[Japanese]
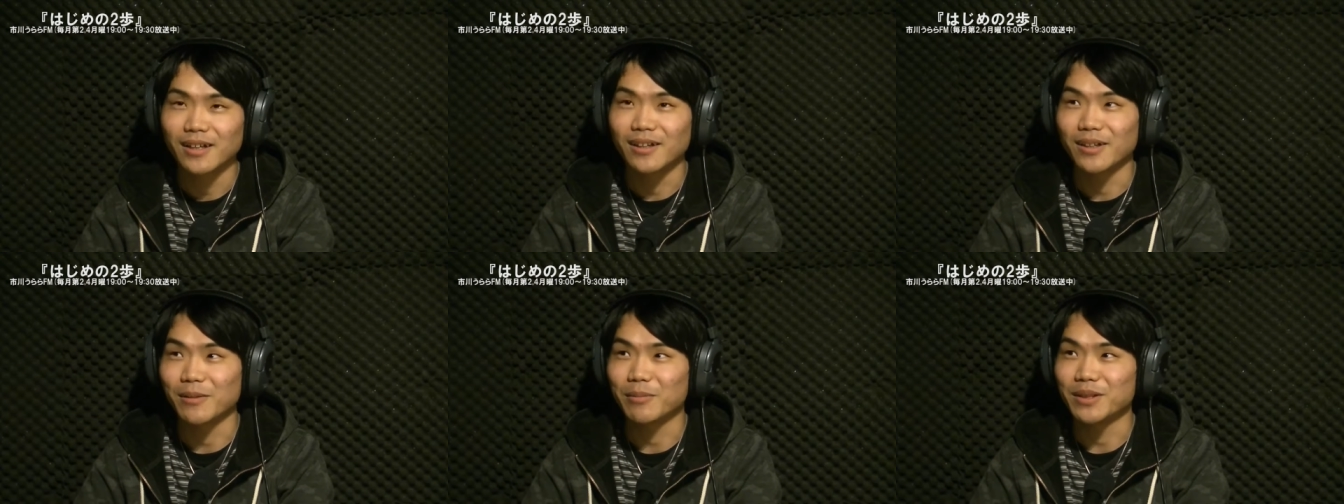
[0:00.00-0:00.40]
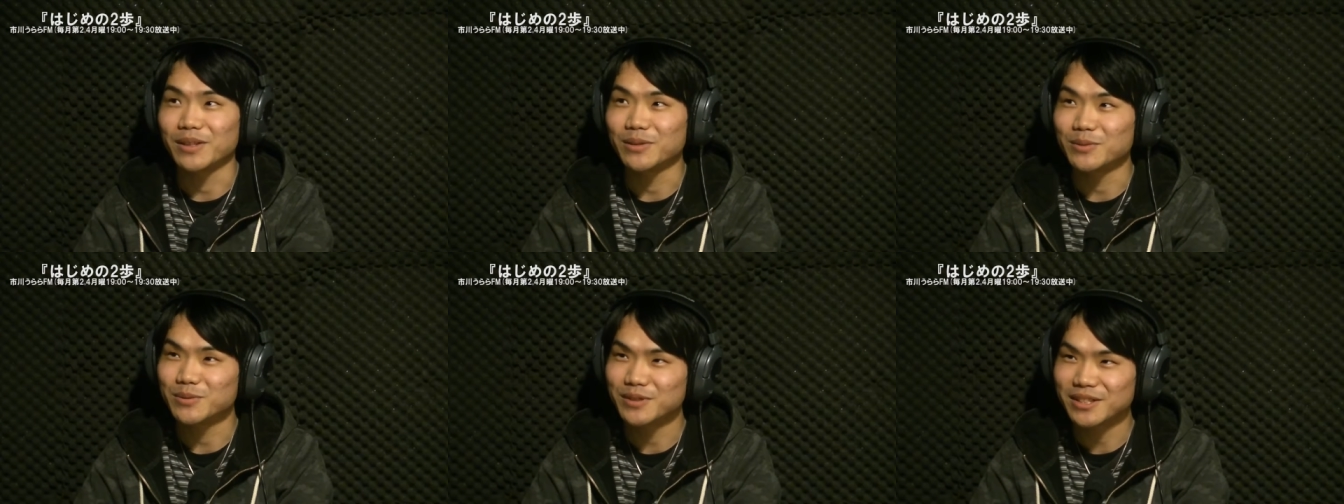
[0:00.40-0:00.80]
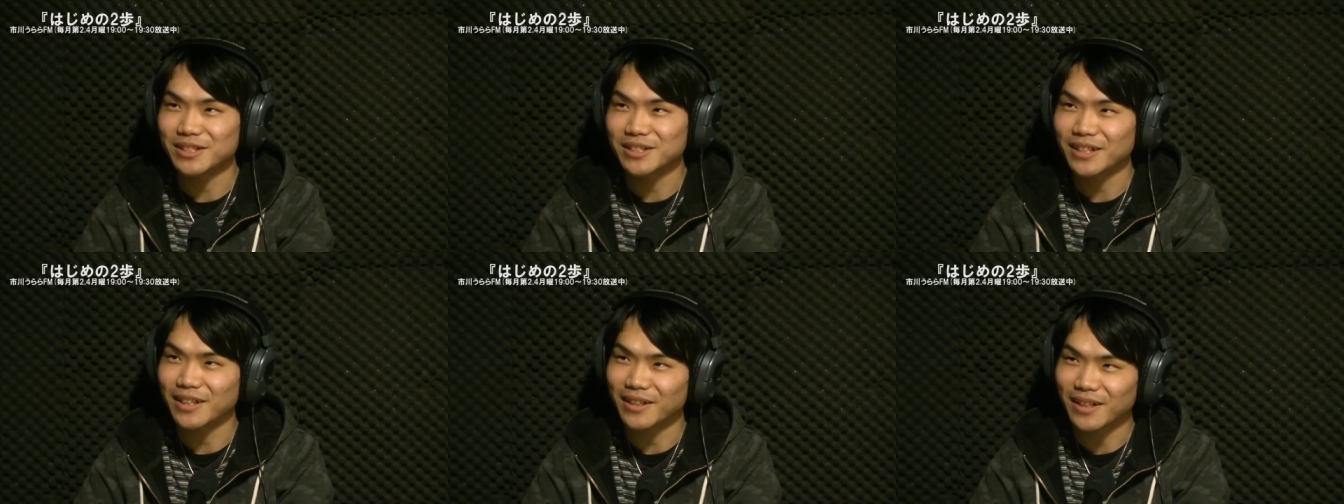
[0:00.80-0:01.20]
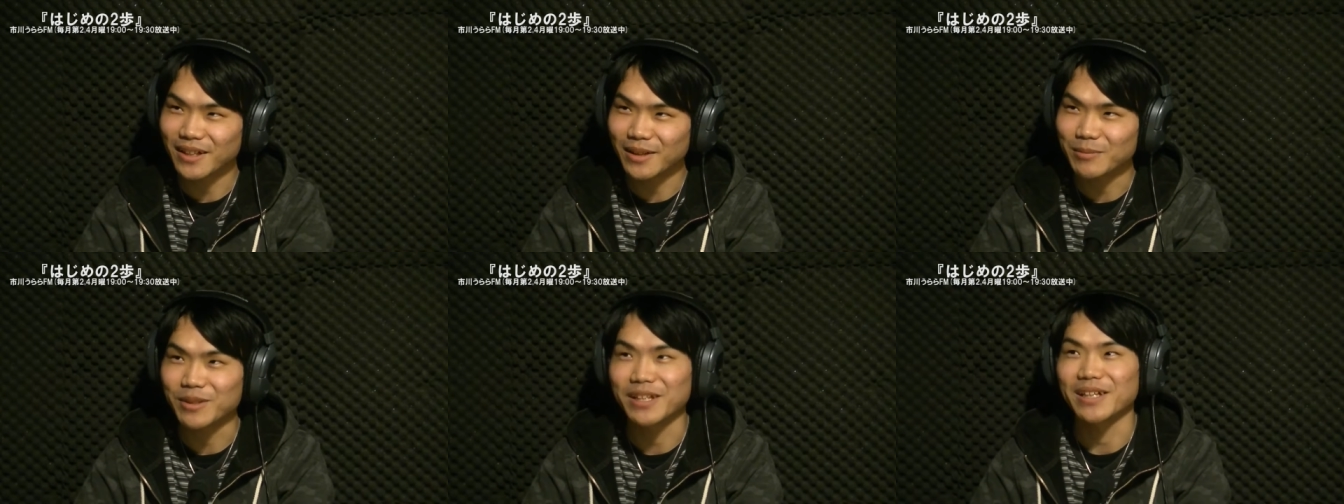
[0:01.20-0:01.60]
やっぱ日本人だ
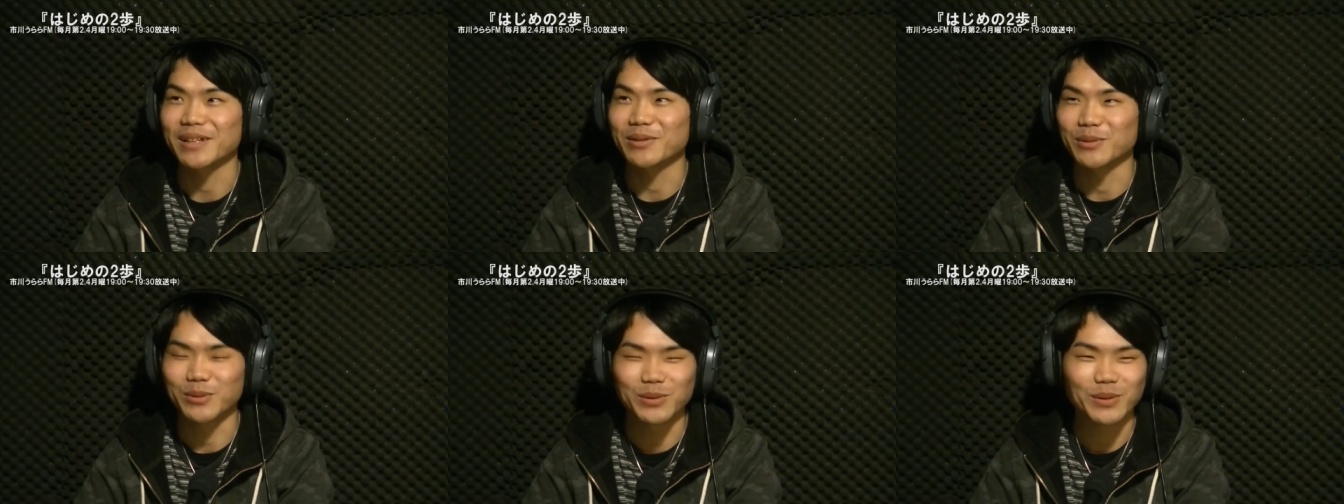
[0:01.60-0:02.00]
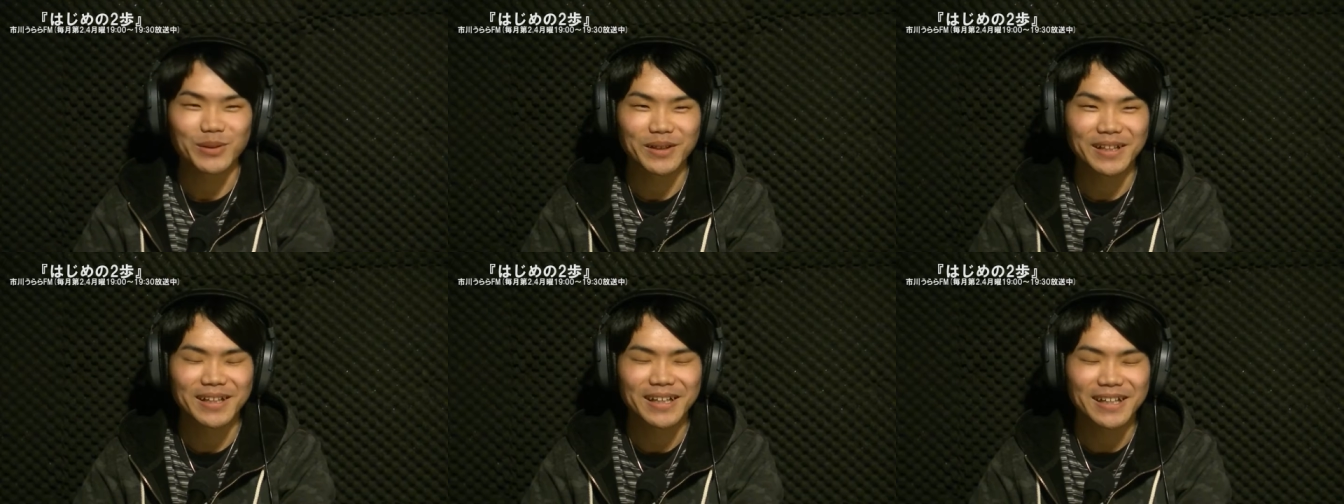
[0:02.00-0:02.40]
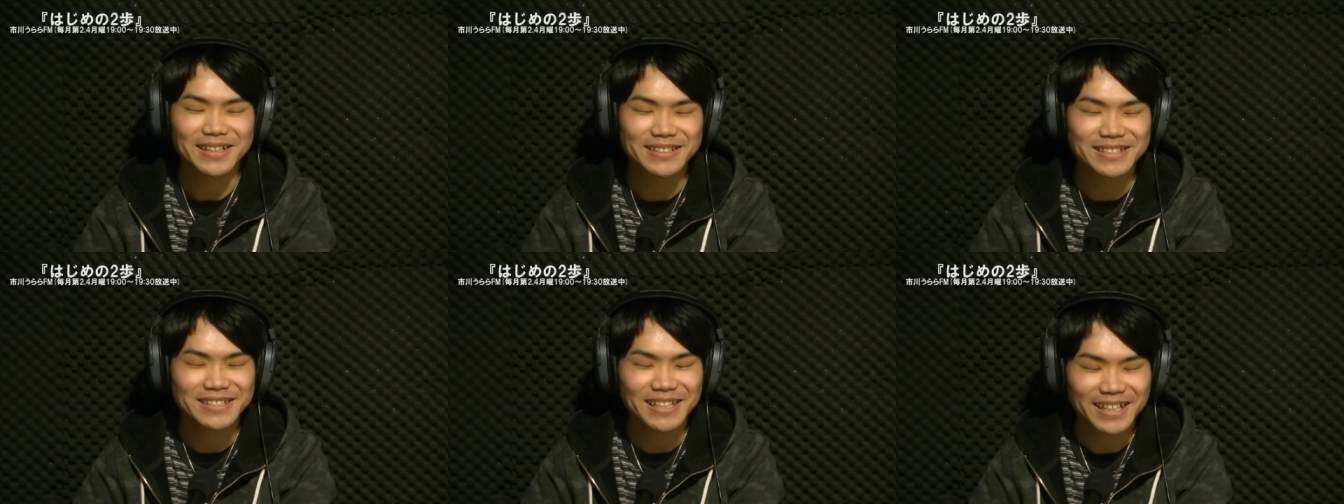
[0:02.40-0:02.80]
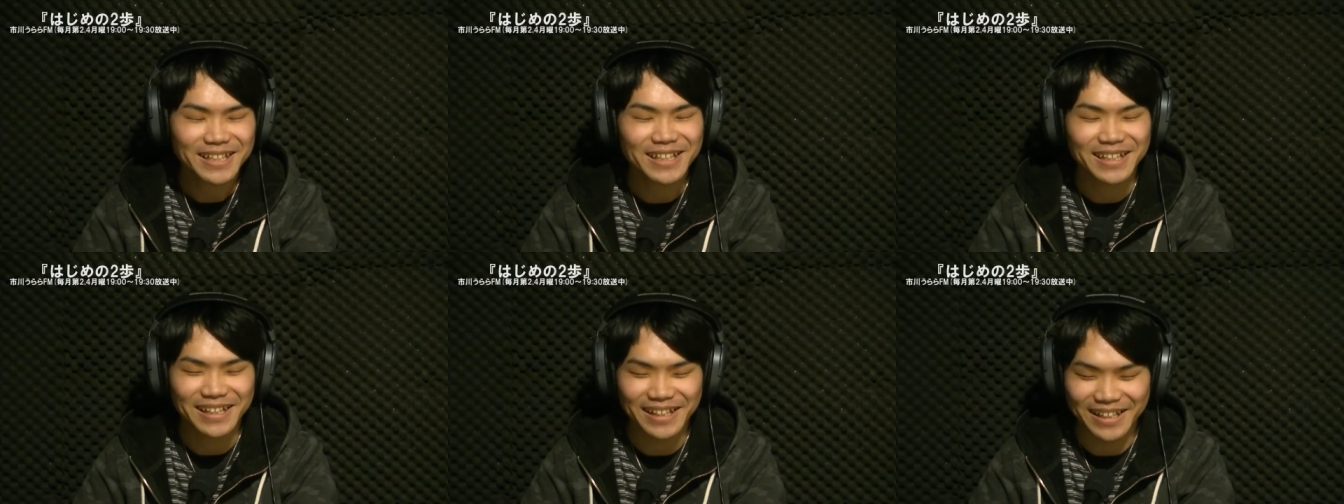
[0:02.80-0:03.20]
なみたいなことを感じな
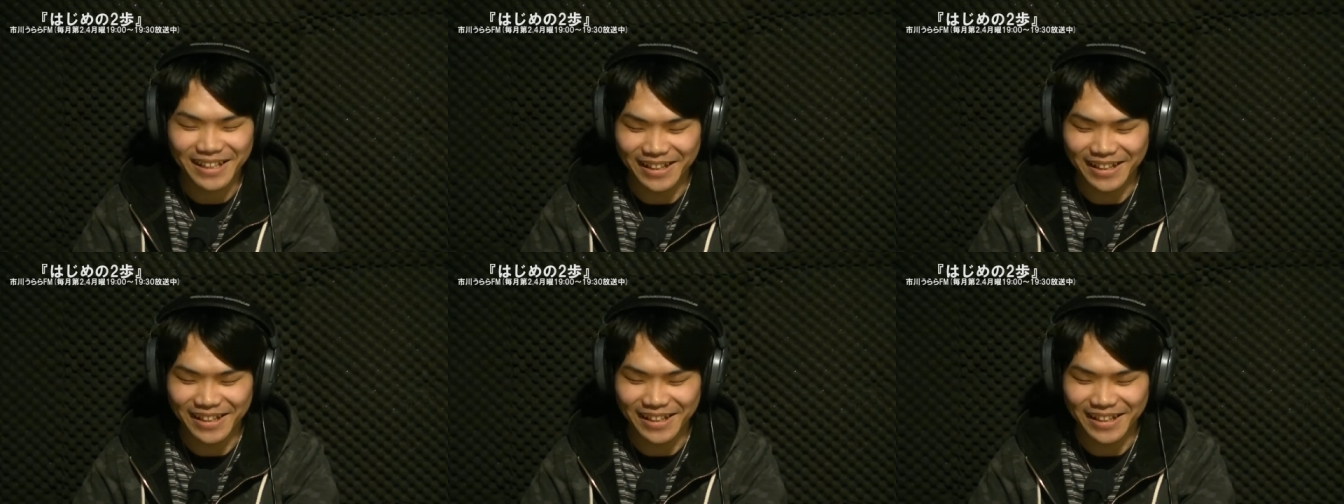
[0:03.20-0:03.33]
がら、